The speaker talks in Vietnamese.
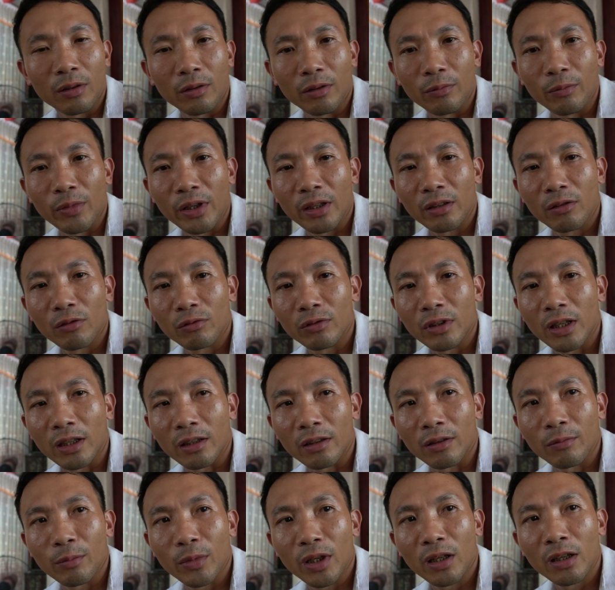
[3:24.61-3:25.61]
ở bên Nhật
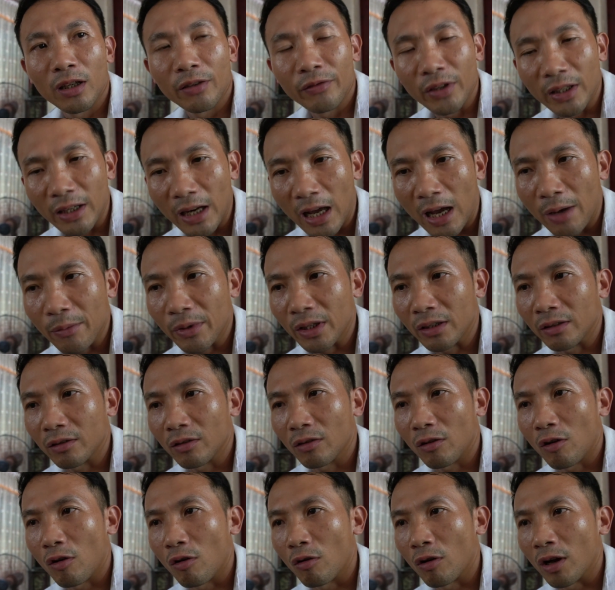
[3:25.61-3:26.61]
mà người Việt Nam ấy
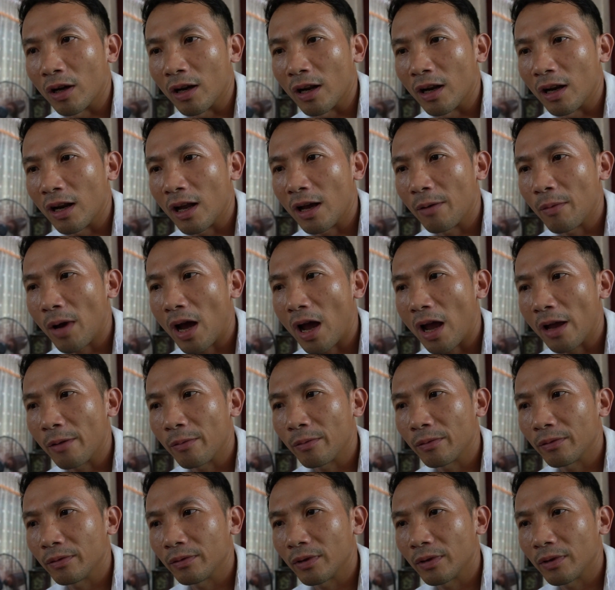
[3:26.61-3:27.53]
họ đã làm hai